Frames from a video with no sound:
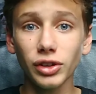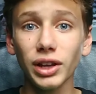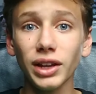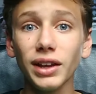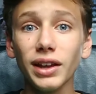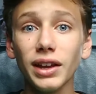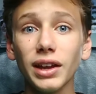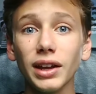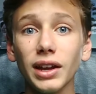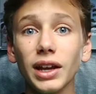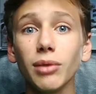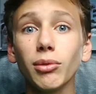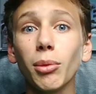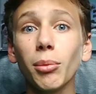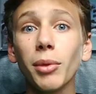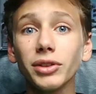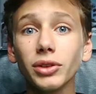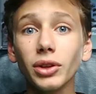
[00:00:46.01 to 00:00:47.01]
il
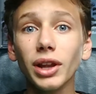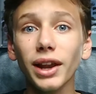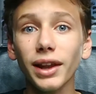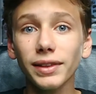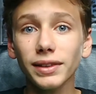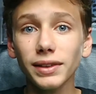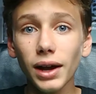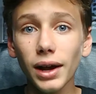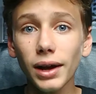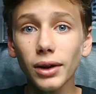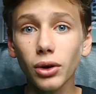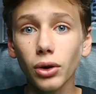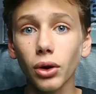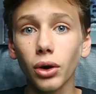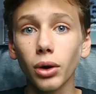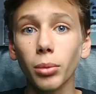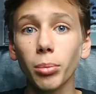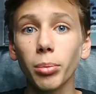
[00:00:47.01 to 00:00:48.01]
momento
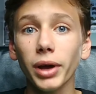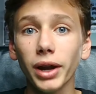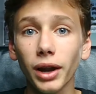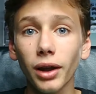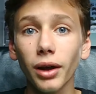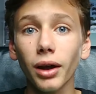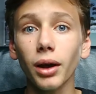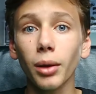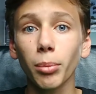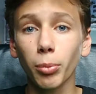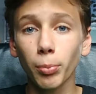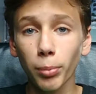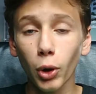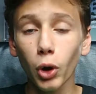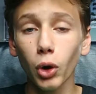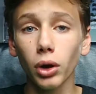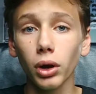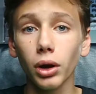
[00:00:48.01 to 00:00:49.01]
dell'attacco per la
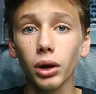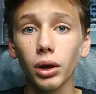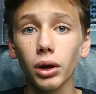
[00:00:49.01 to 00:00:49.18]
Paul,